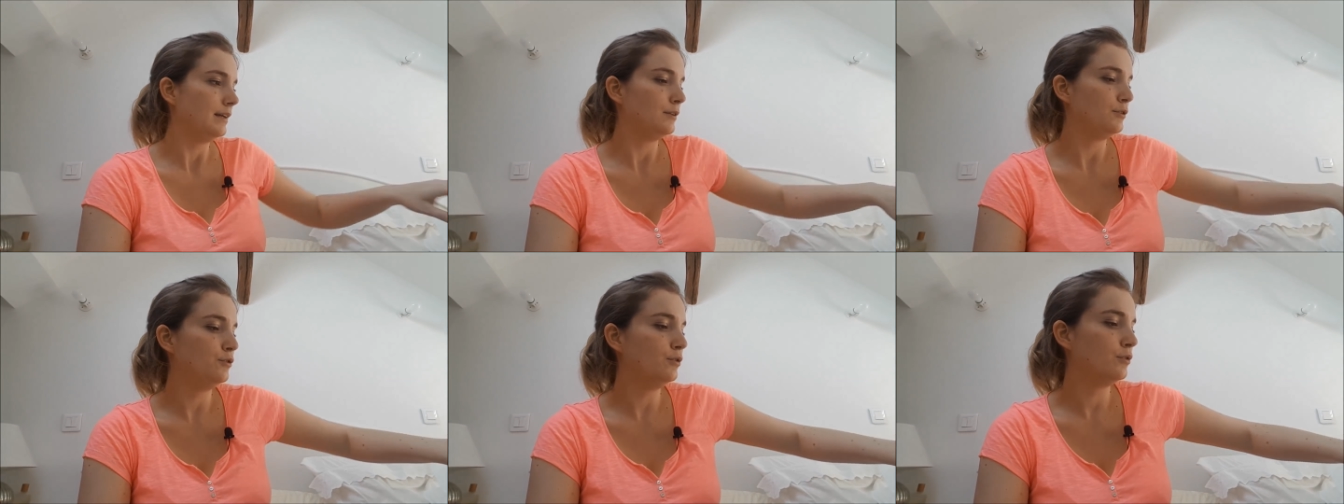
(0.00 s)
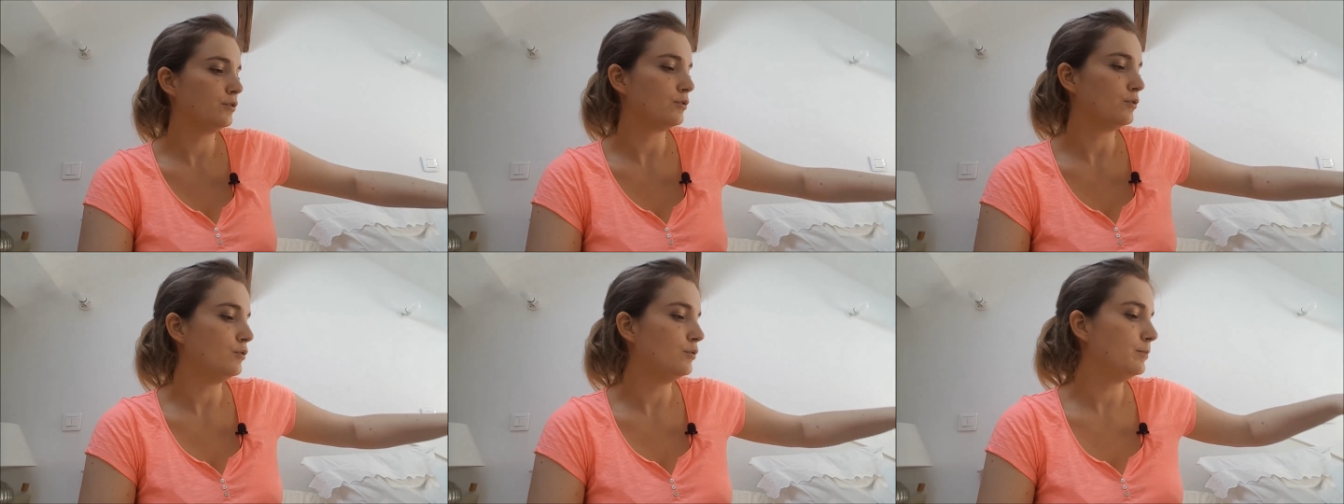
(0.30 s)

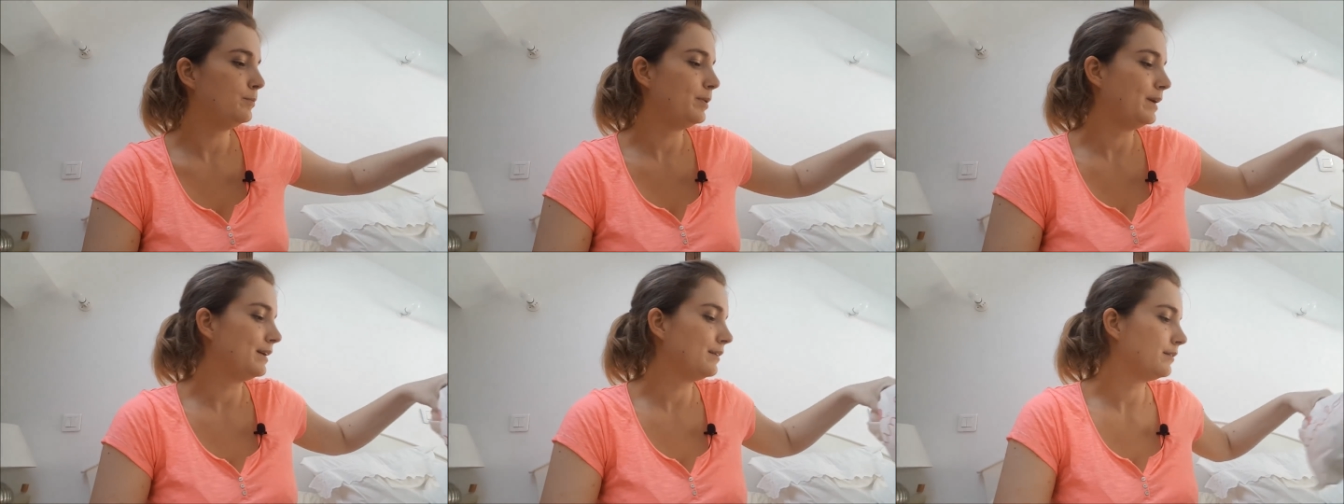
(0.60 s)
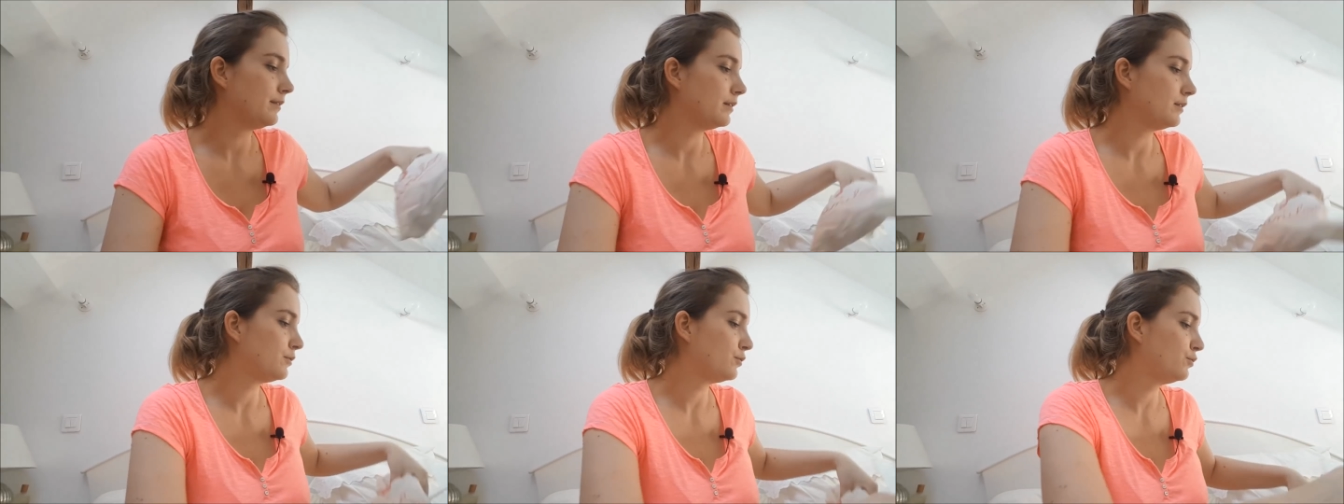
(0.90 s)
donc on
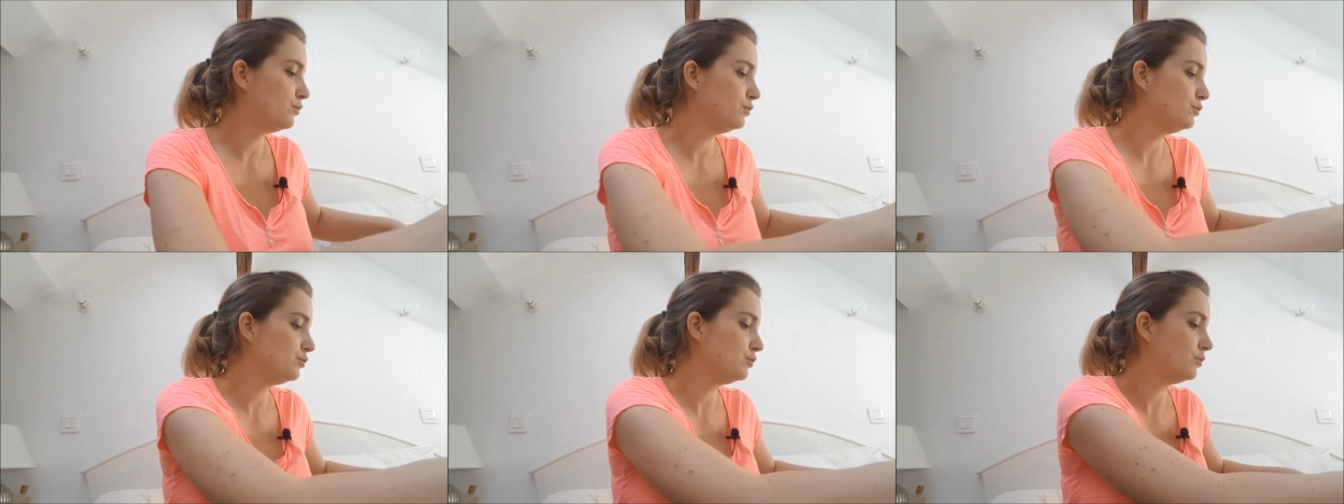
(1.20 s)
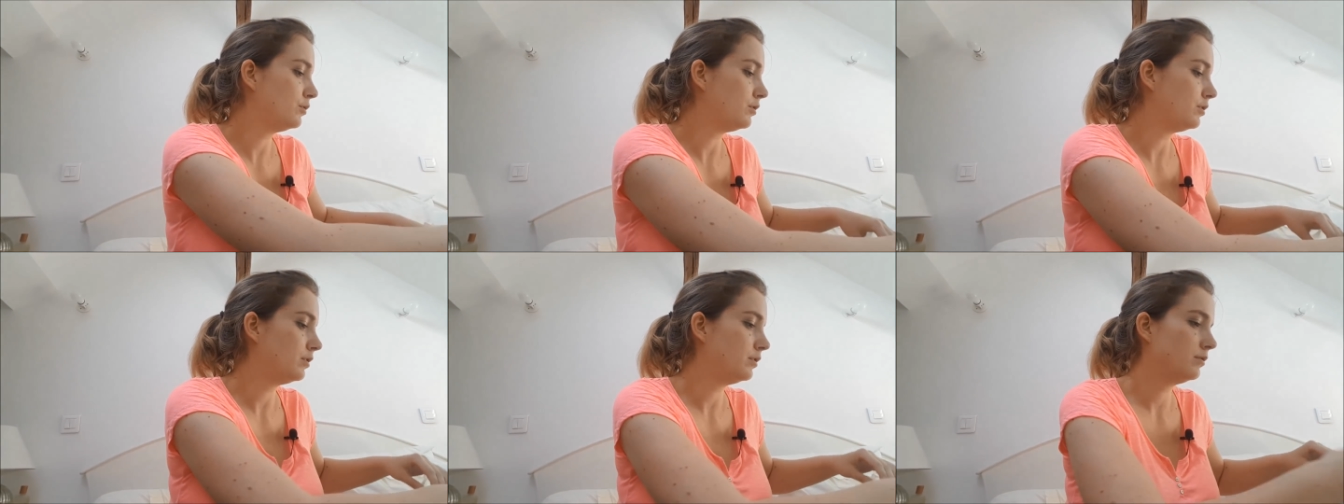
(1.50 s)
passe
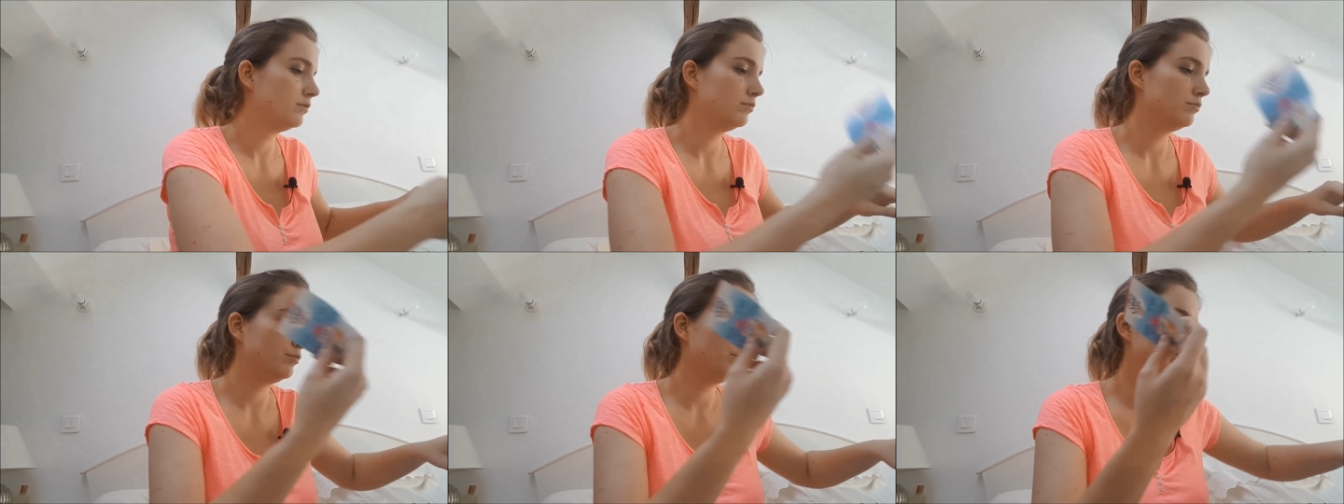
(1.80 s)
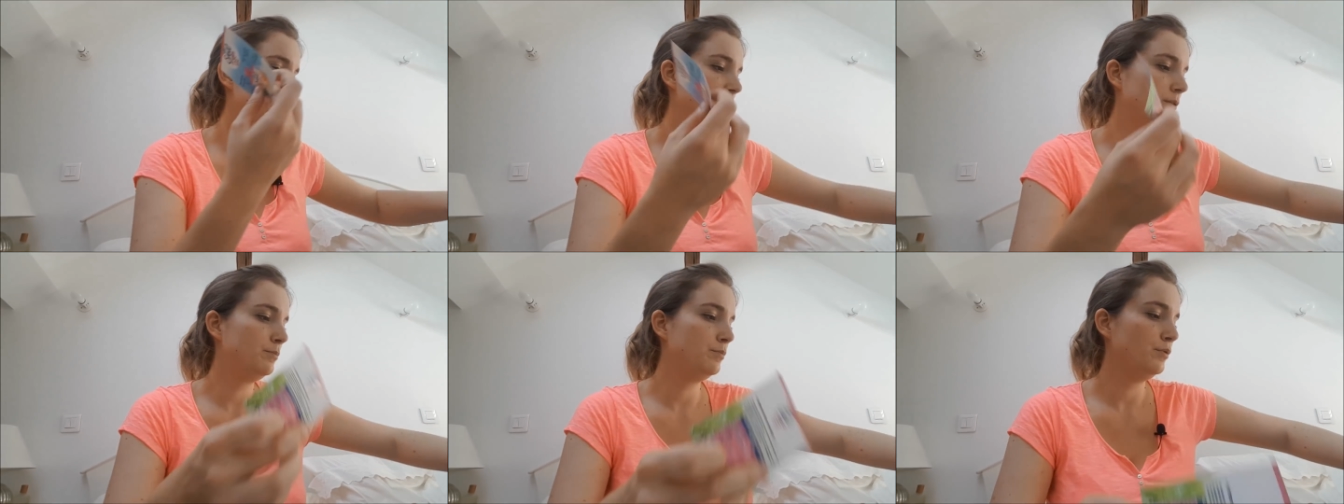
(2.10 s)
toujours une
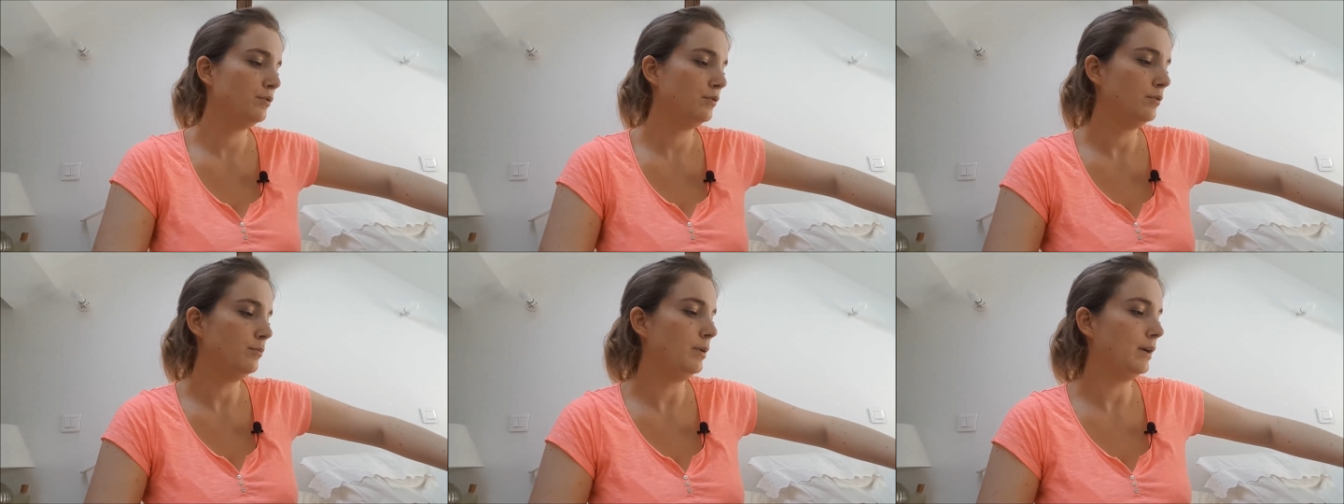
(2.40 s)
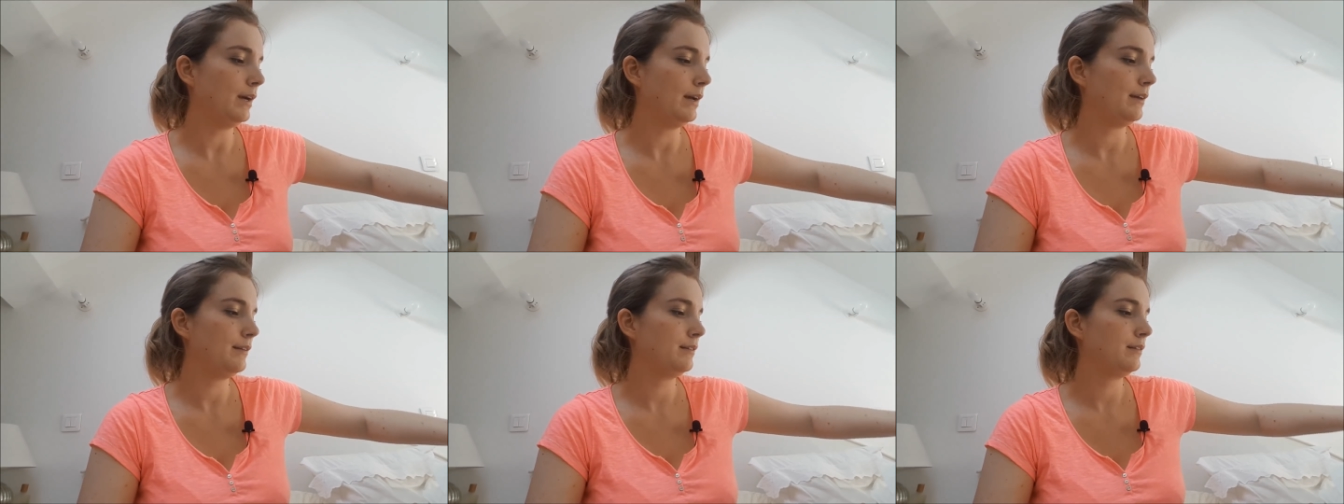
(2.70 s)
petite pub
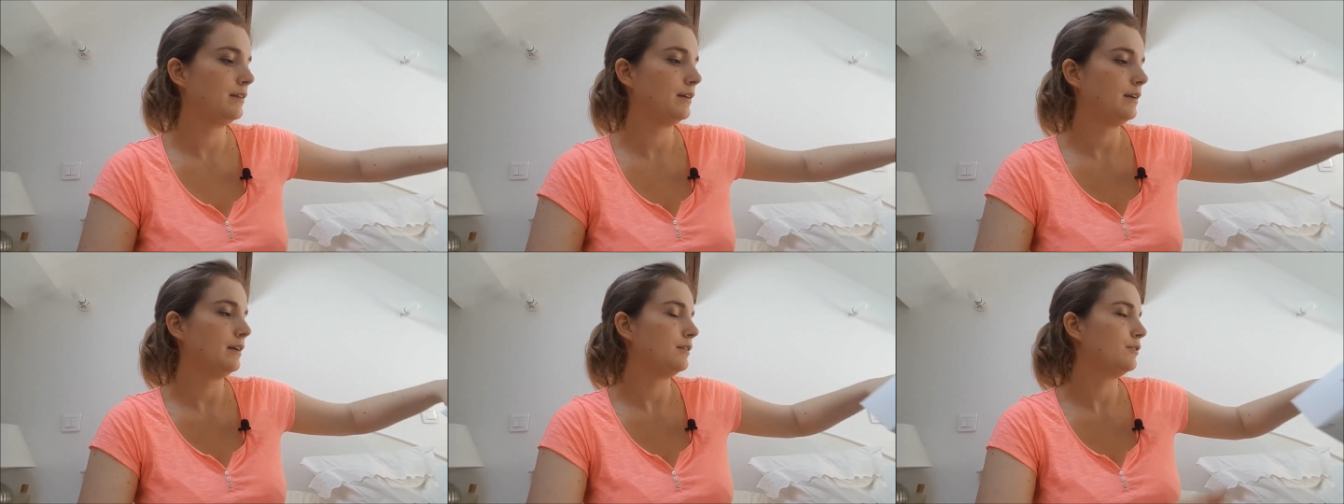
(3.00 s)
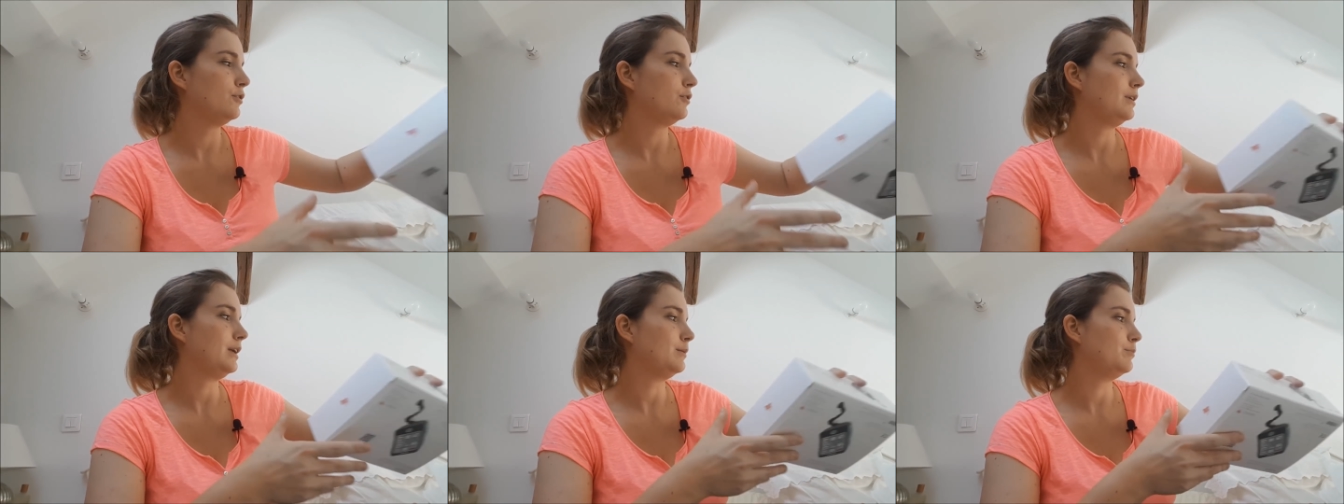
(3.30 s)
à ce qu'il y a
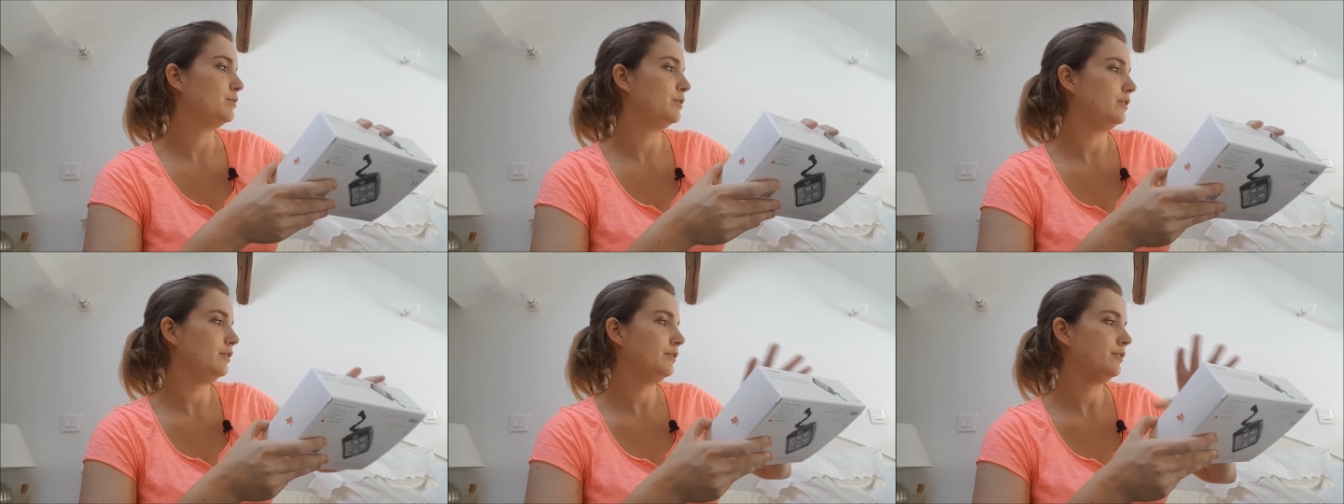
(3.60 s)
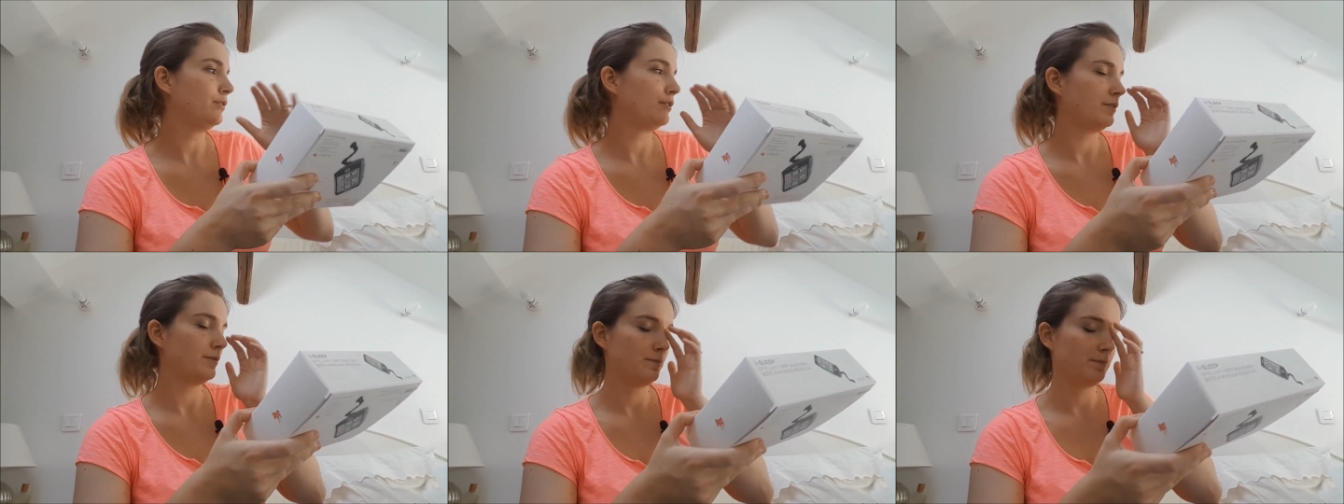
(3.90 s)
dans la
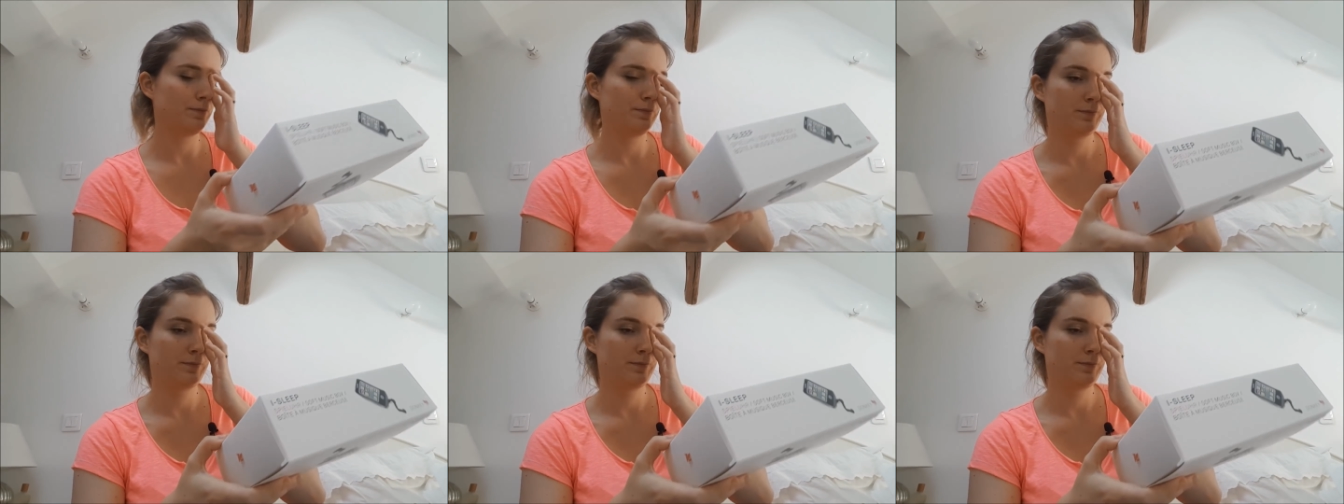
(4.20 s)
box.